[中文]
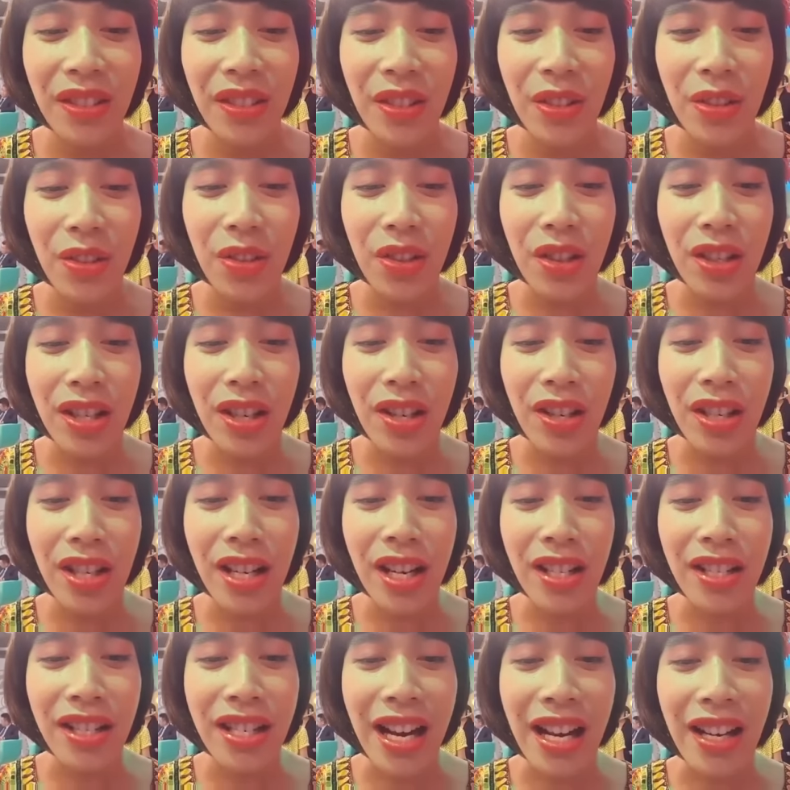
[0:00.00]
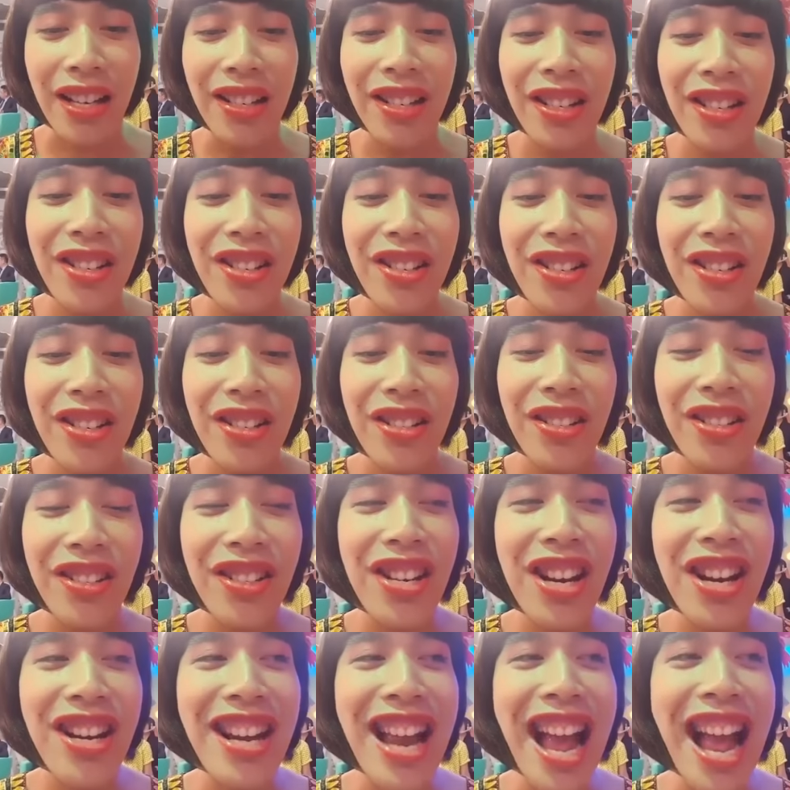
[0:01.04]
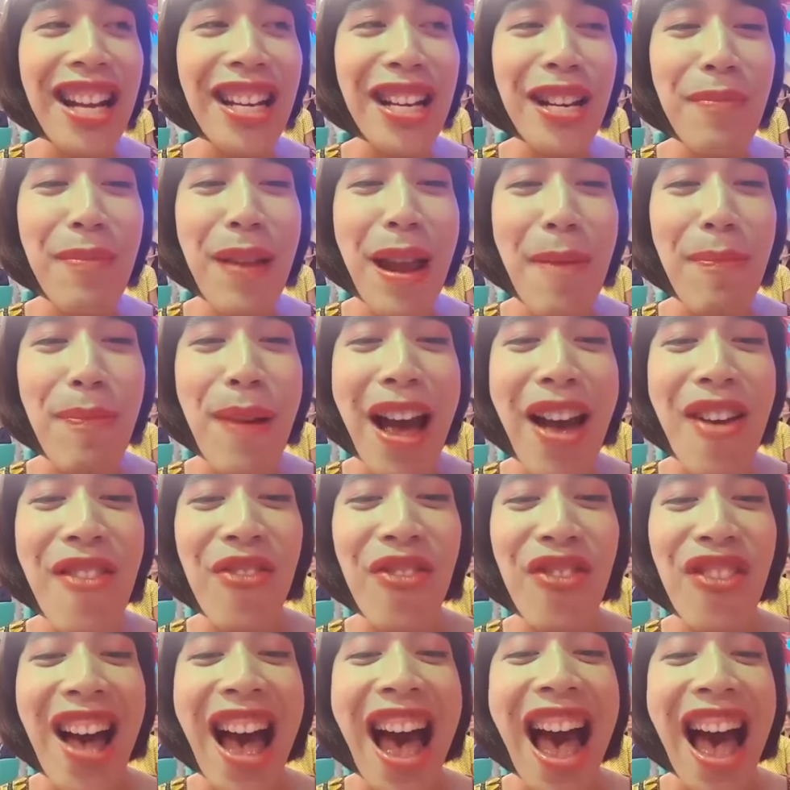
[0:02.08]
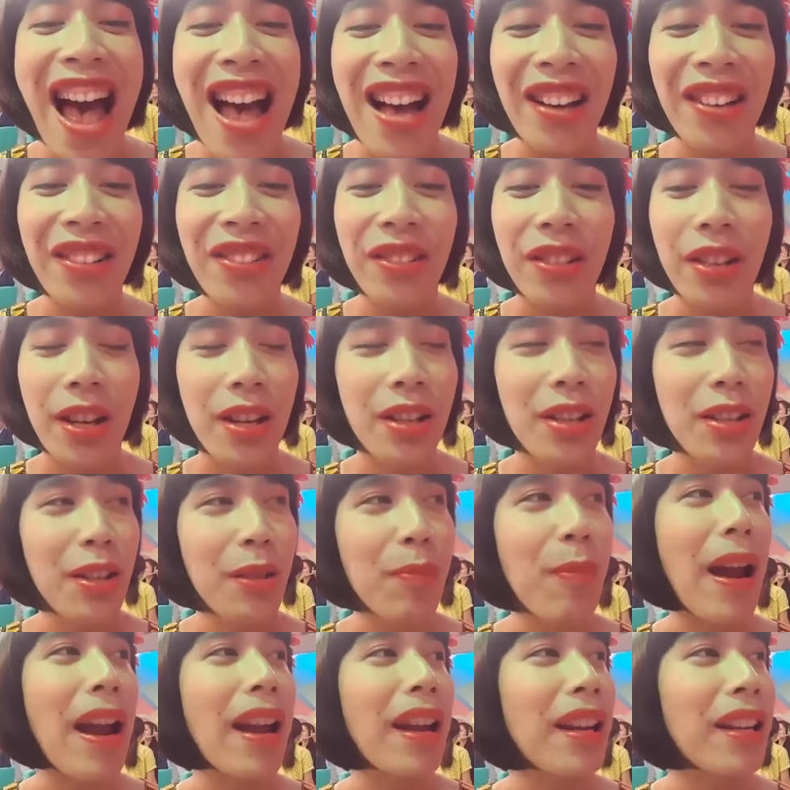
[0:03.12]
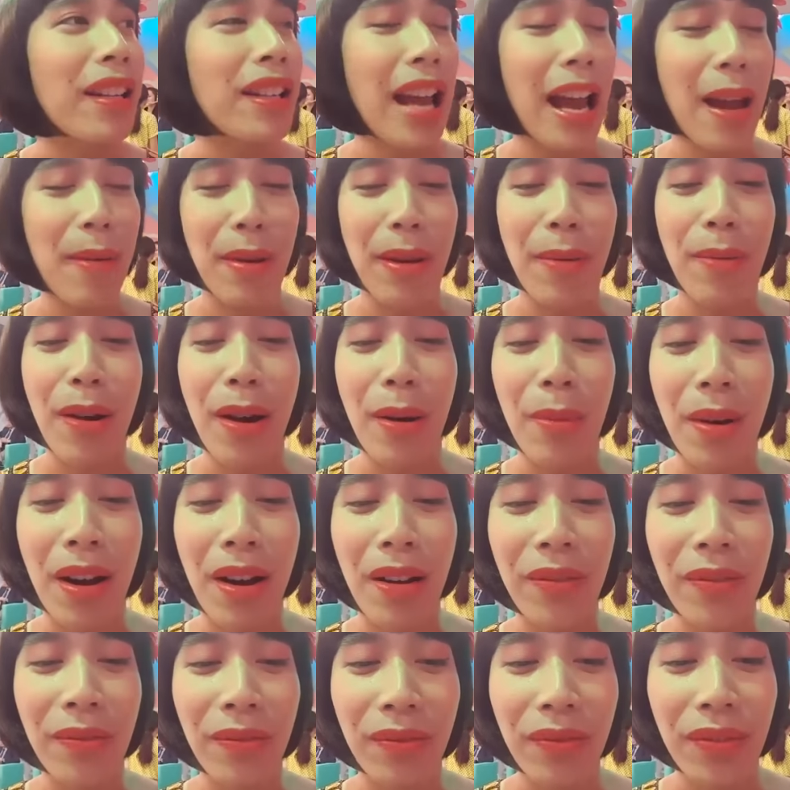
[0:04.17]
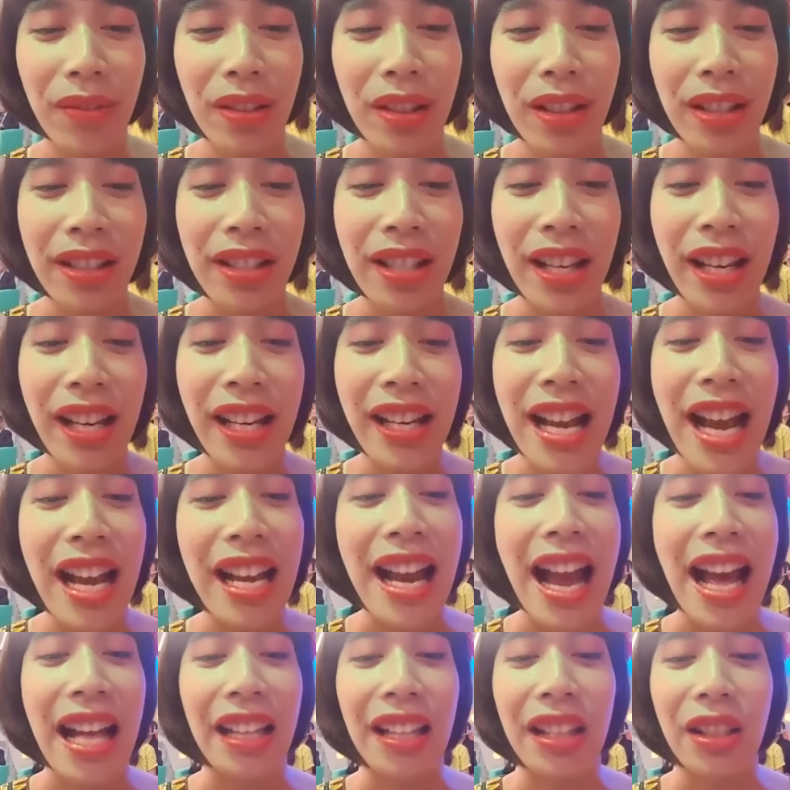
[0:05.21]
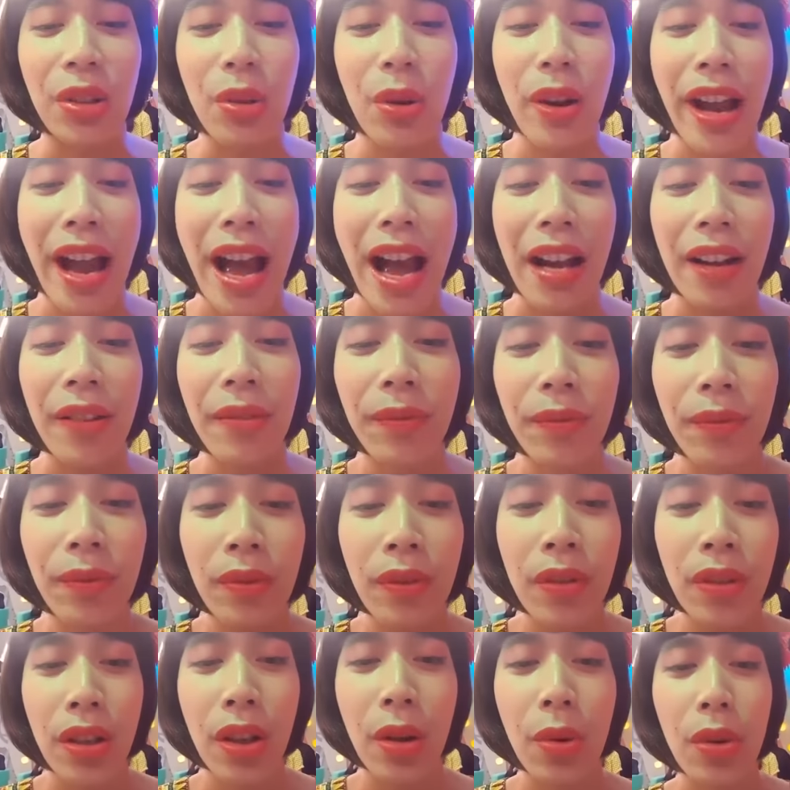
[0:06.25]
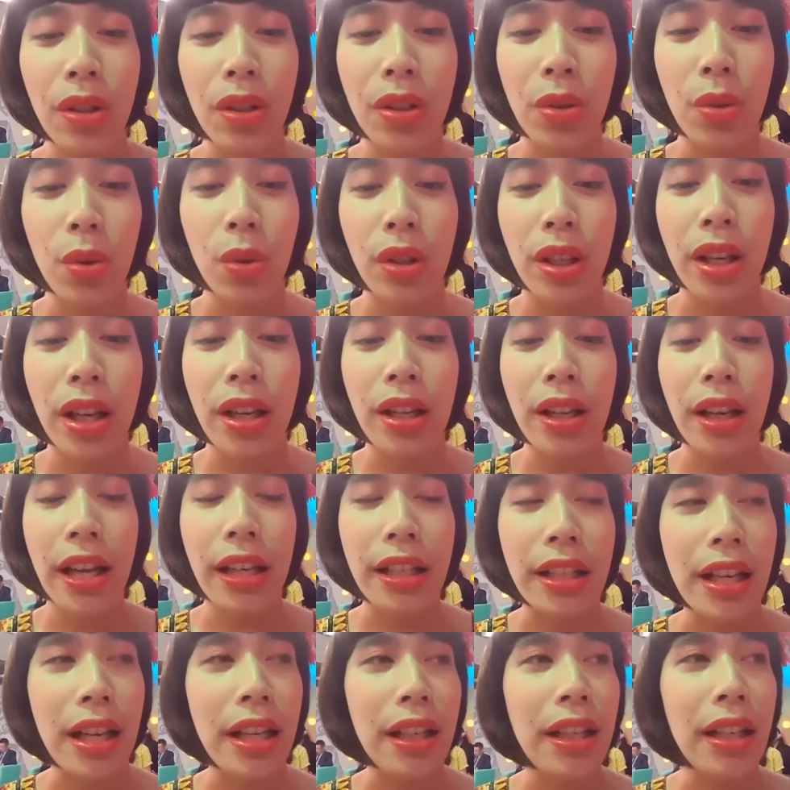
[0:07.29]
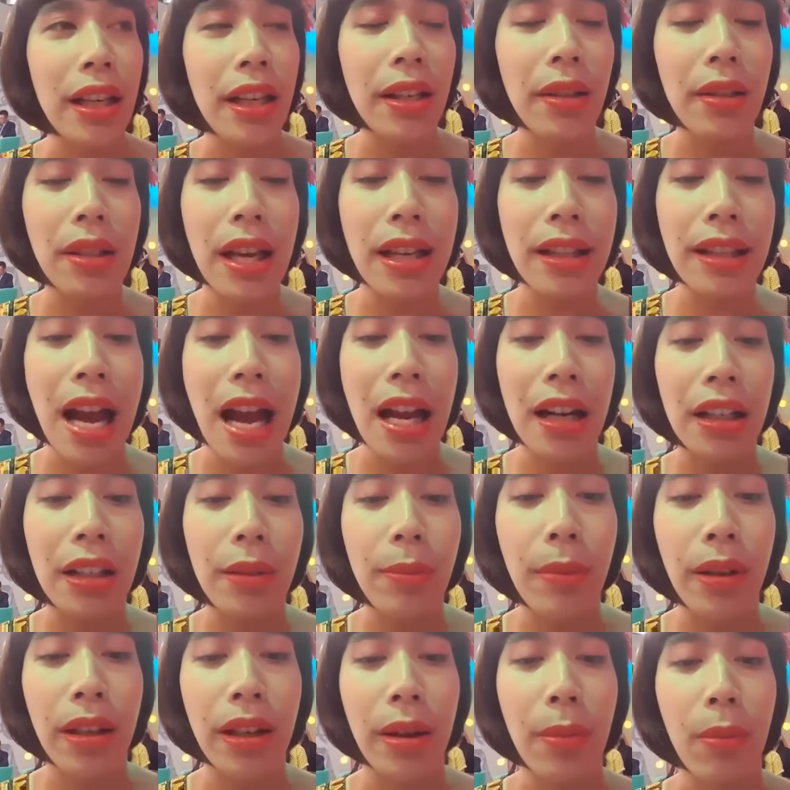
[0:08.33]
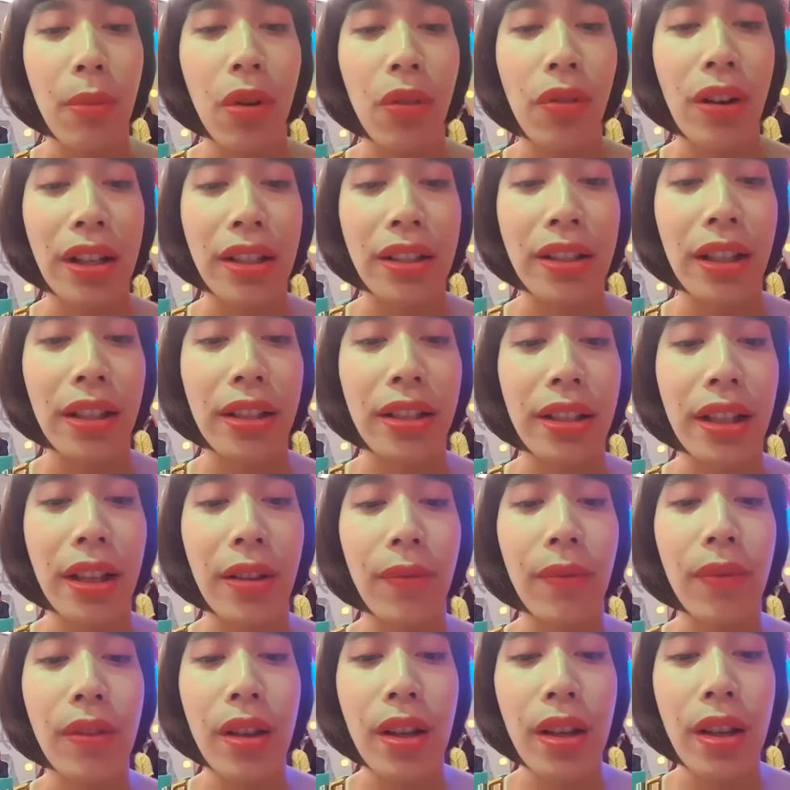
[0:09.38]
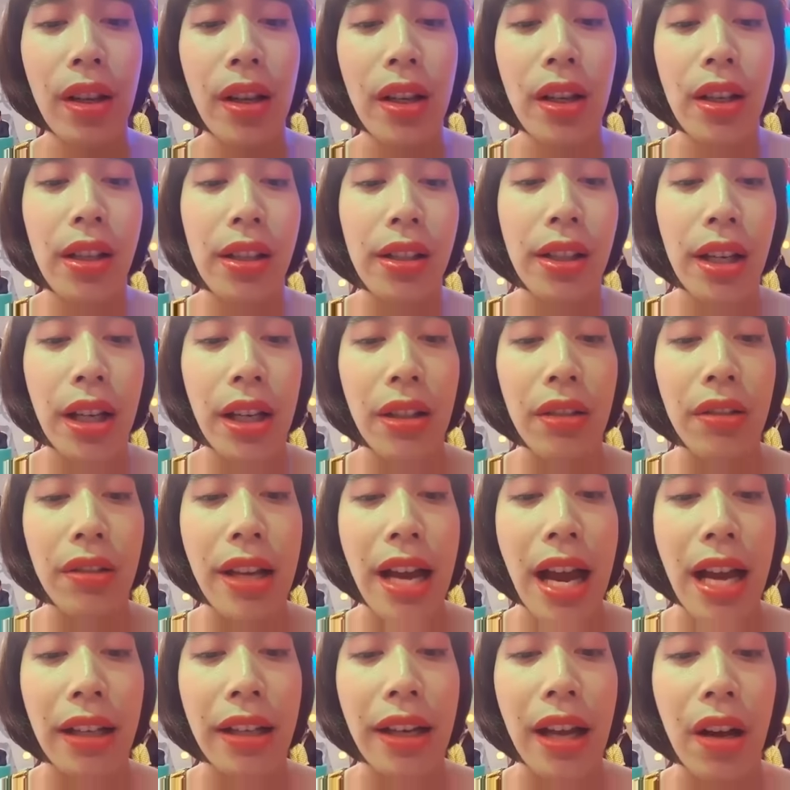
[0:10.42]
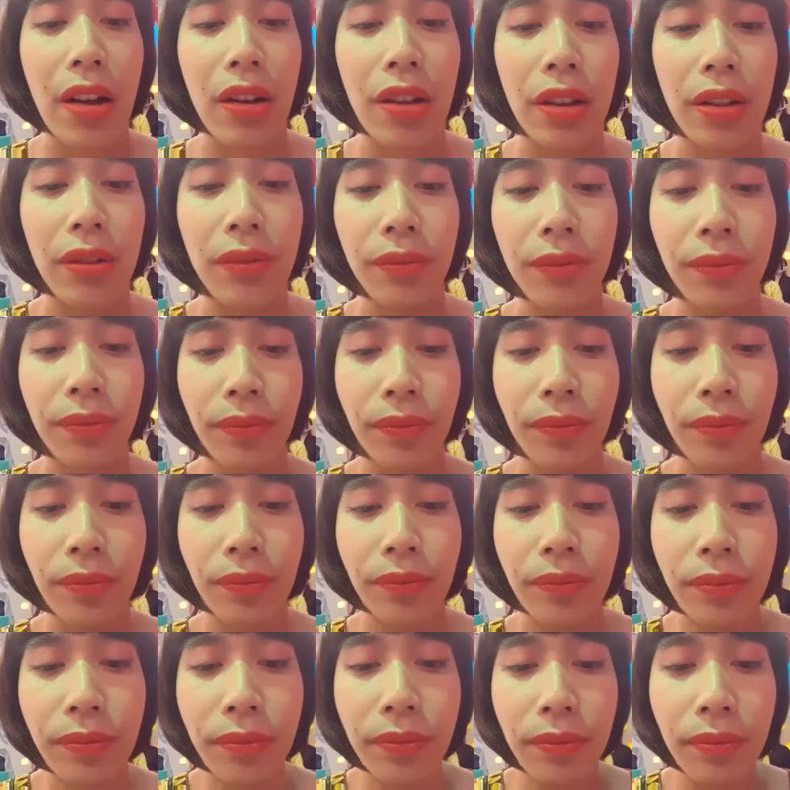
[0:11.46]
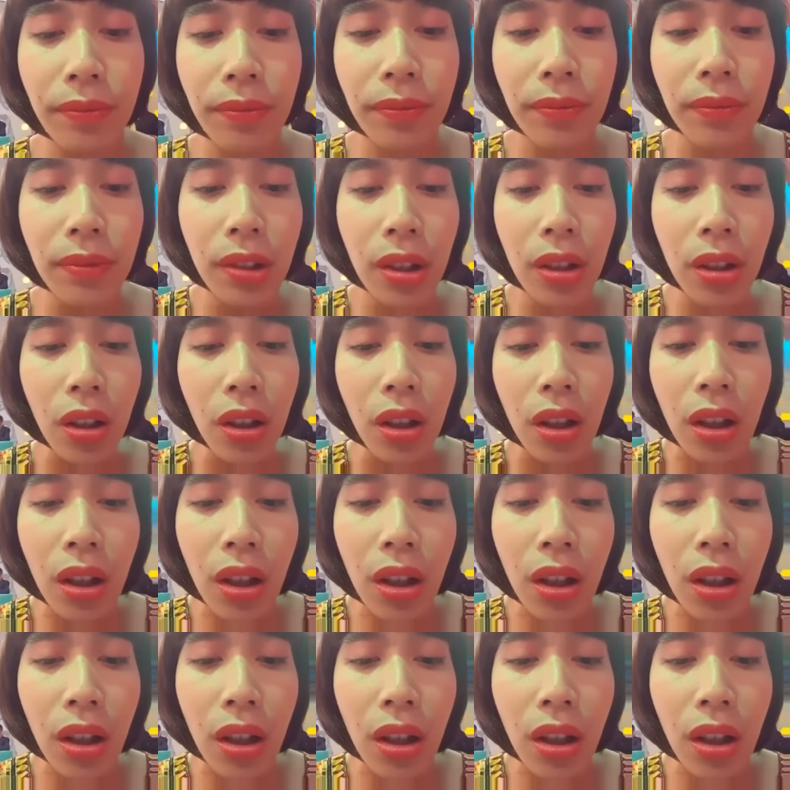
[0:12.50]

谢谢小叮当讲，真拿你没办法。”哎，那是拍，那是海绵宝宝，声音哑哑的。对呀，因为我昨天、哎前天在大热门也模仿珍珍，声音就哑掉了。哦，